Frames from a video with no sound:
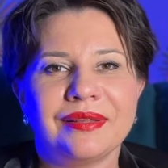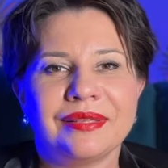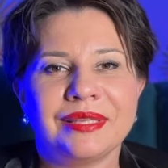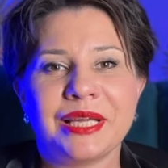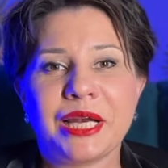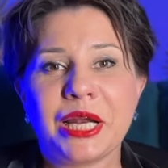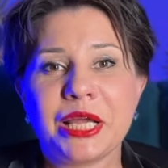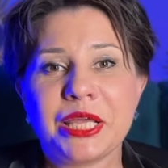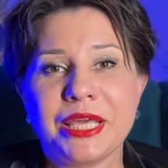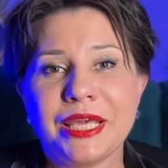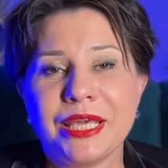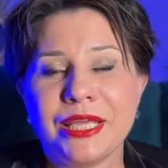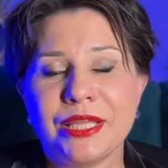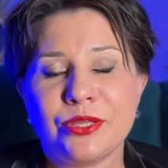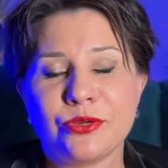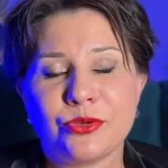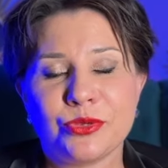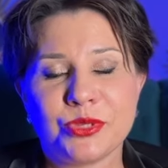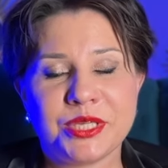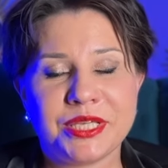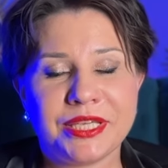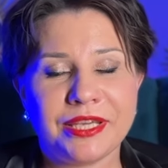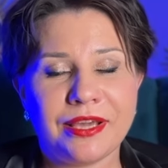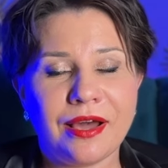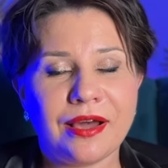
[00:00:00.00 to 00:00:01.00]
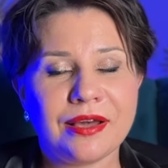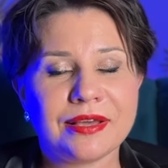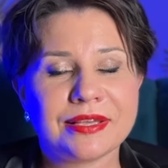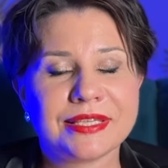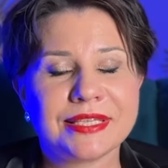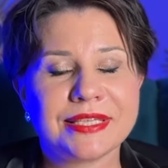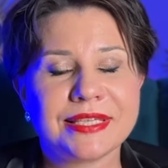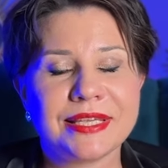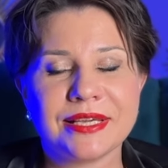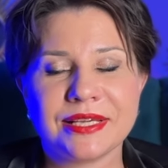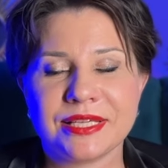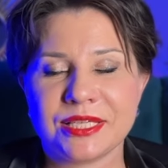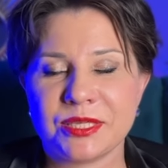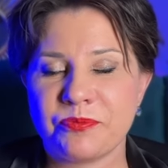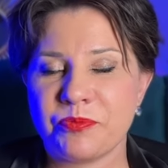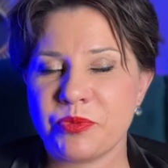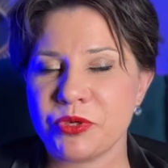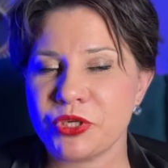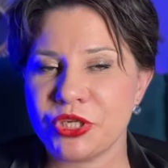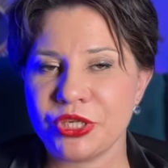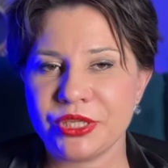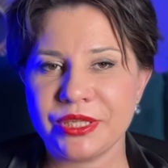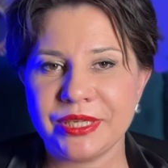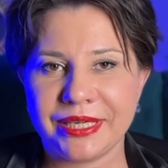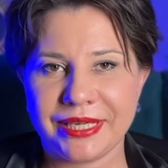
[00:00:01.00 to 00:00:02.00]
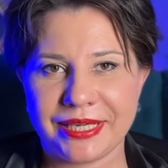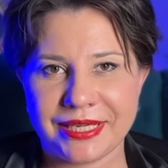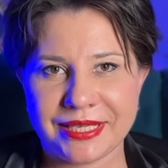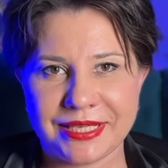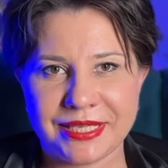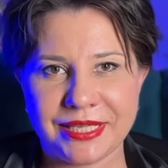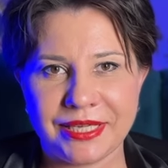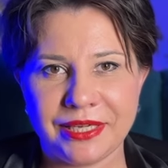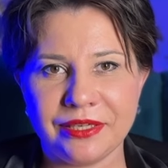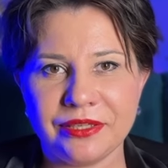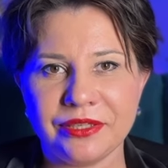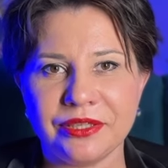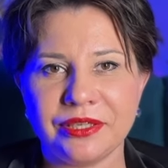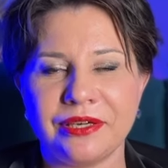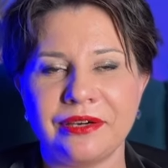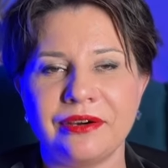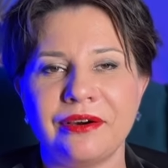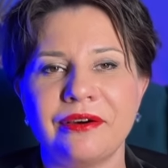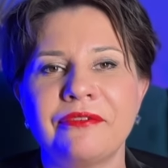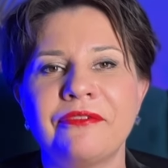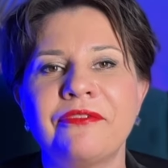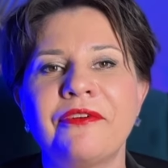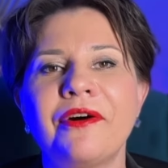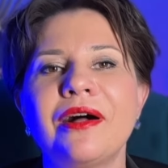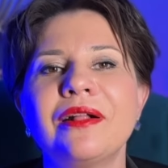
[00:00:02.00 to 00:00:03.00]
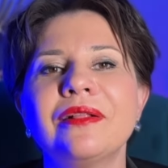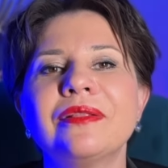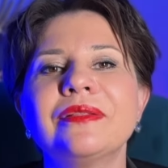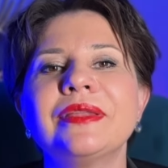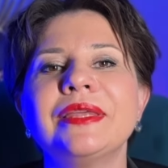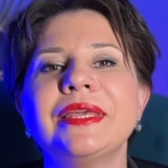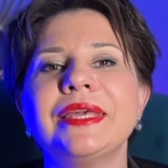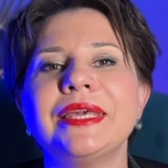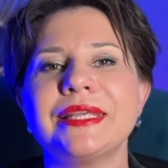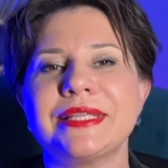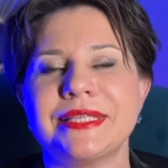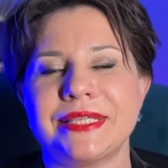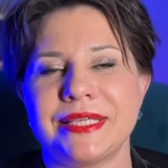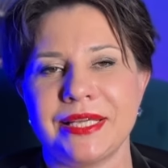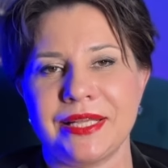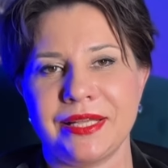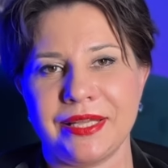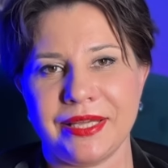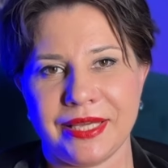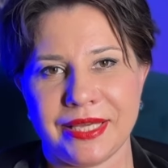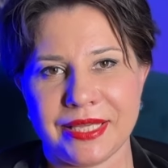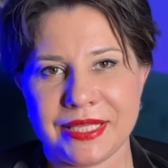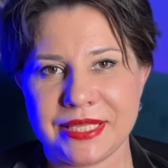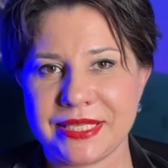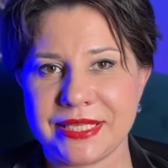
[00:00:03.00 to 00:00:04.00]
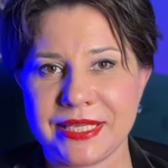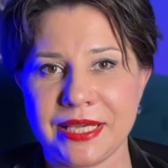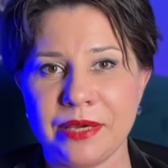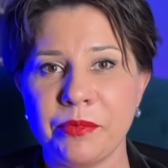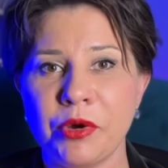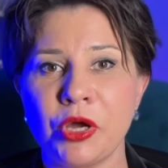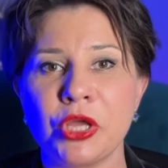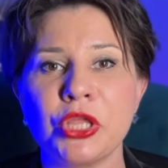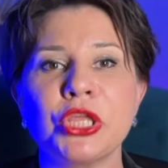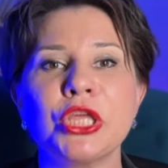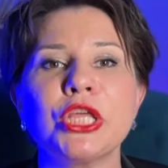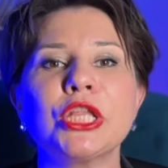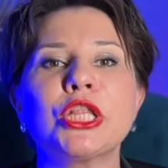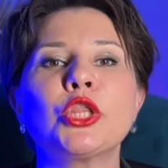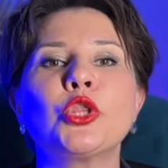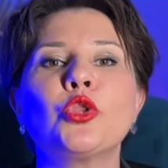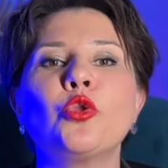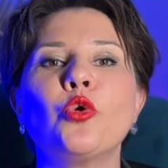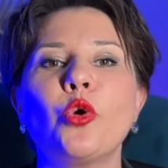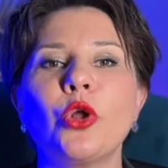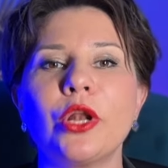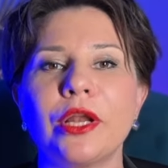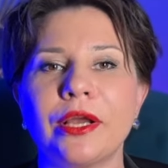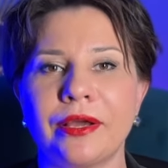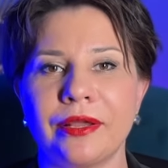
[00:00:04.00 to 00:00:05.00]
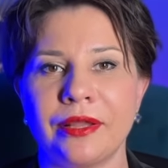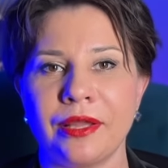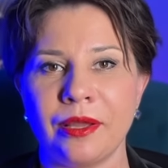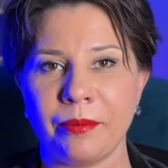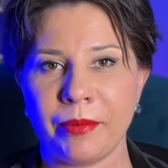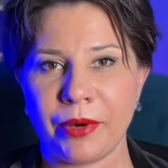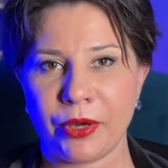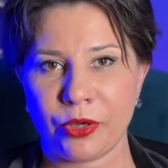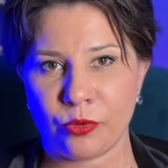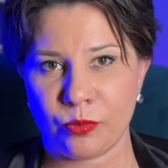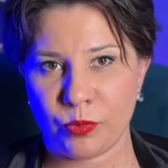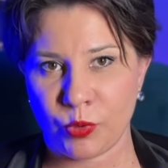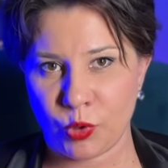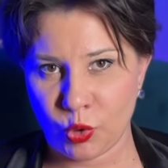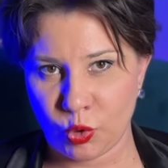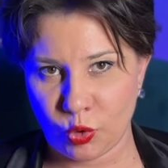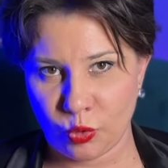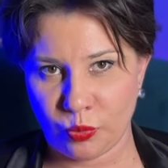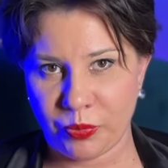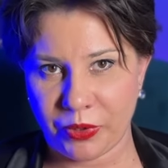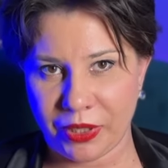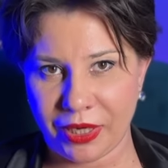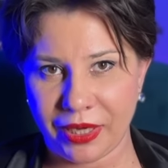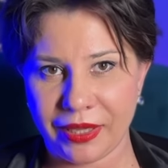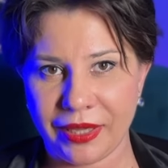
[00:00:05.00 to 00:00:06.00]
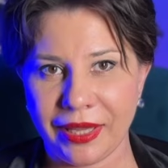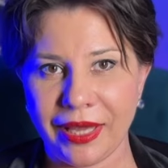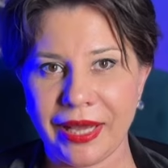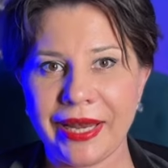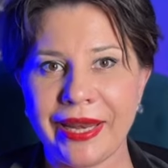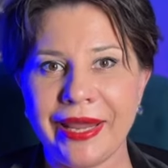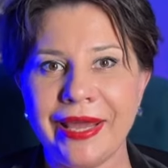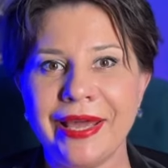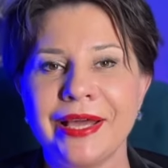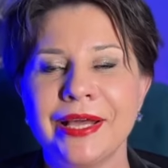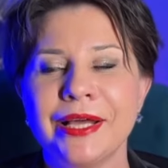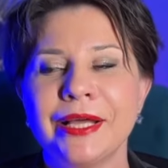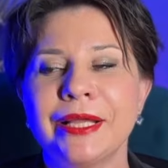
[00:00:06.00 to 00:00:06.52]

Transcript: Дорогие друзья, секс пожилых и зрелых – волнительная тема не только на моем YouTube-канале,